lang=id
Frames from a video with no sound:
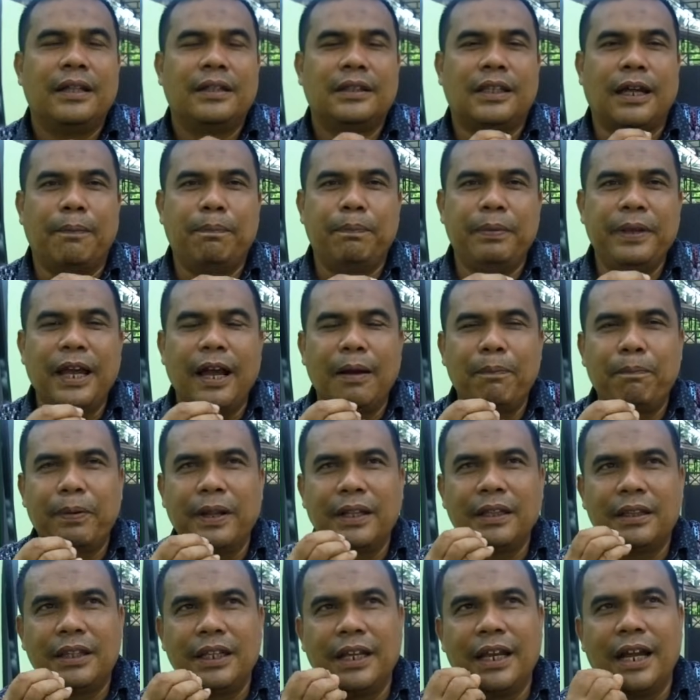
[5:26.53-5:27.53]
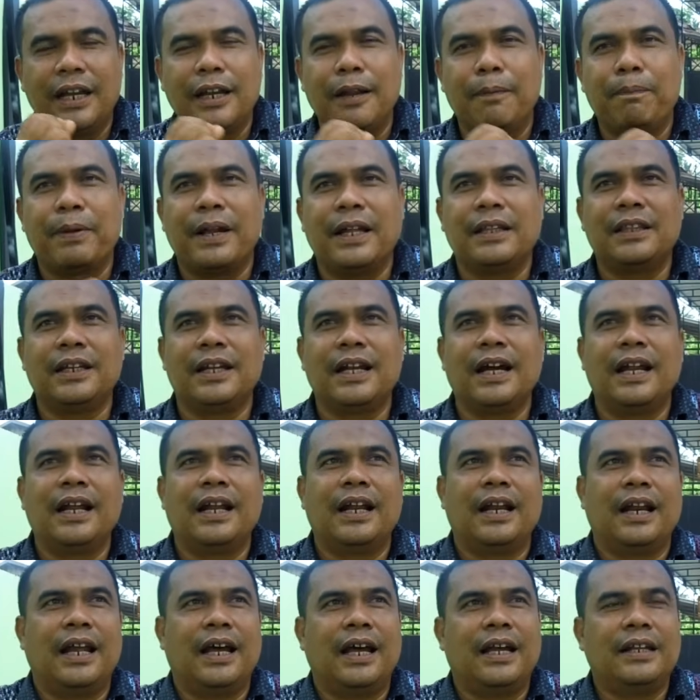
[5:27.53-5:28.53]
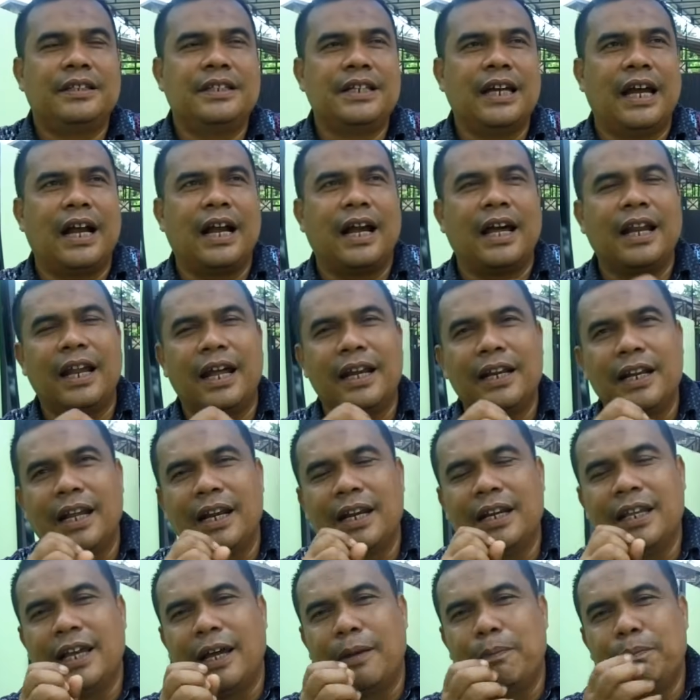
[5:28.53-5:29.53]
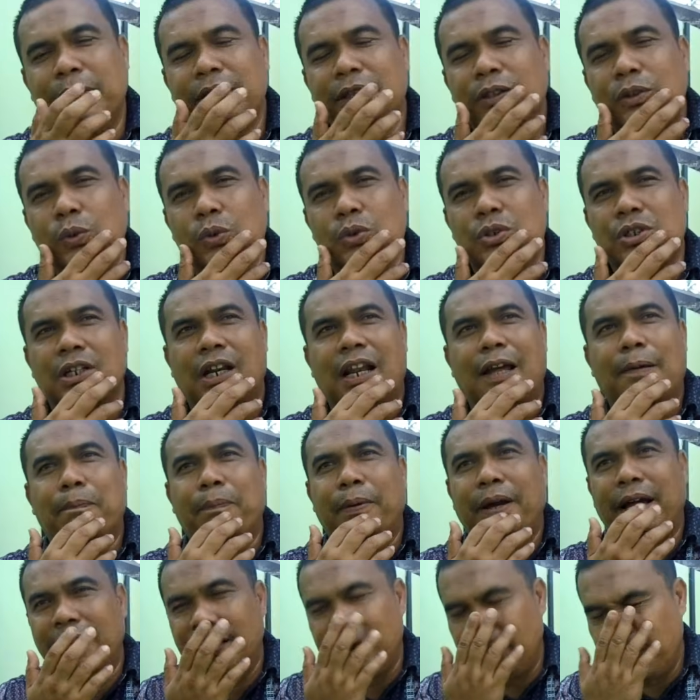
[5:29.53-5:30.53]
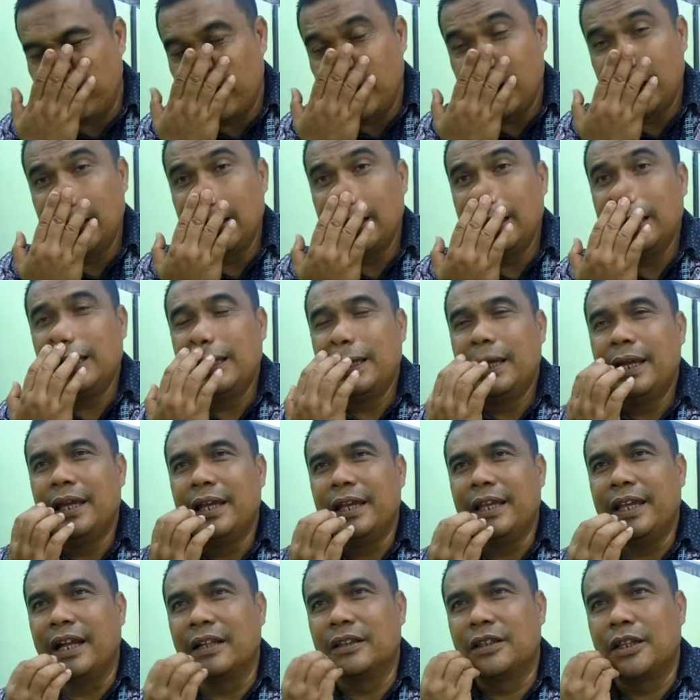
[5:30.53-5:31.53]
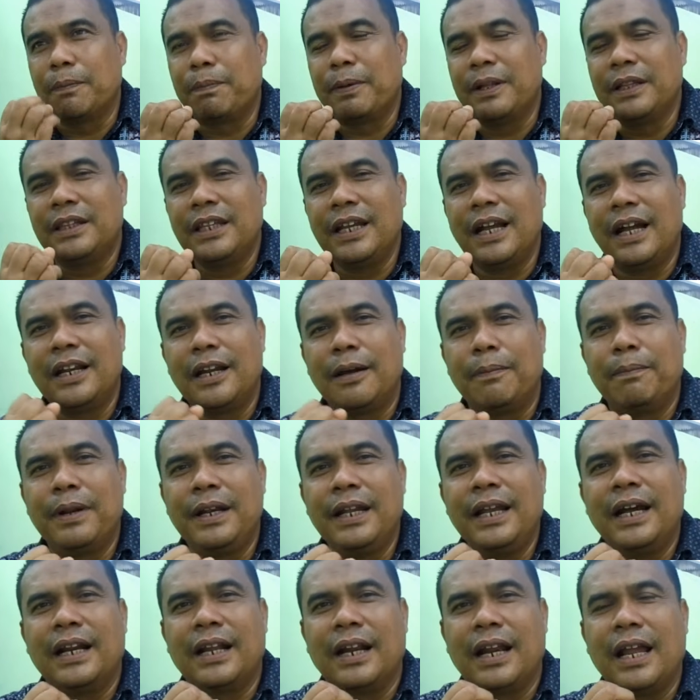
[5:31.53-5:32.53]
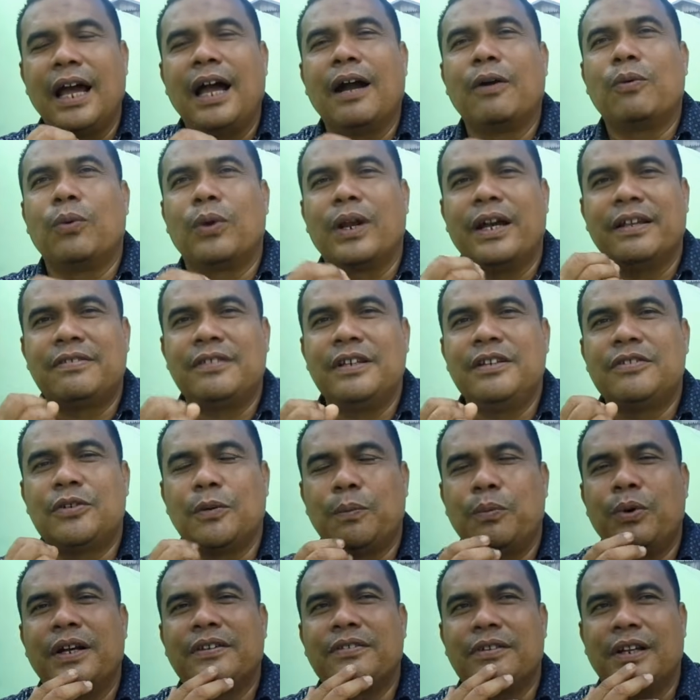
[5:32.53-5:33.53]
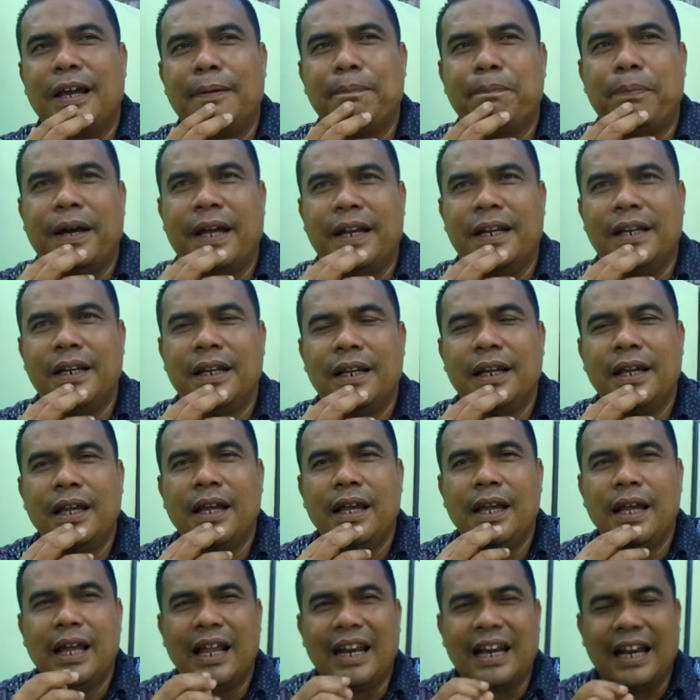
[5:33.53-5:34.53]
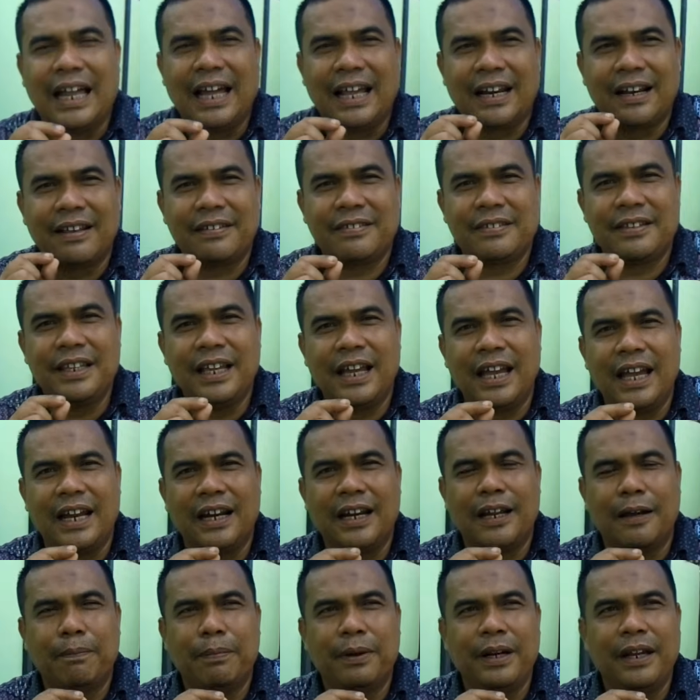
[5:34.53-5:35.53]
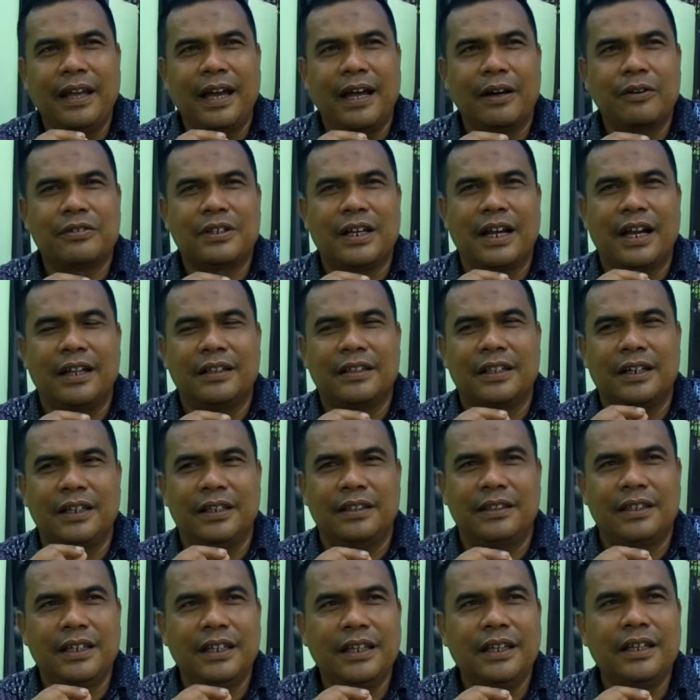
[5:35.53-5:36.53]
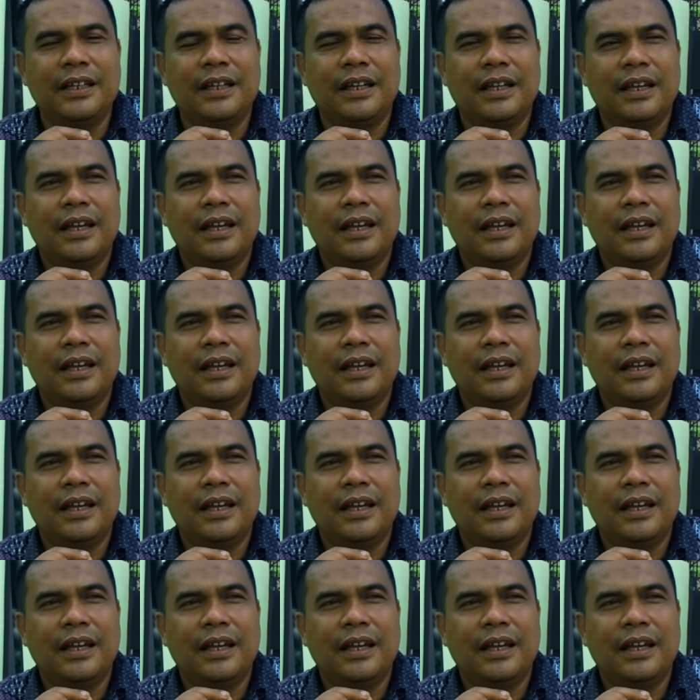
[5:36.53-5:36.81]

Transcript: Tapi yang penting Anda perhatikan adalah jangan Anda lihat bentuk senapan. Yang terpenting Anda beli adalah akurasi sebuah senapan. Larasnya Anda beli harus sangat teliti.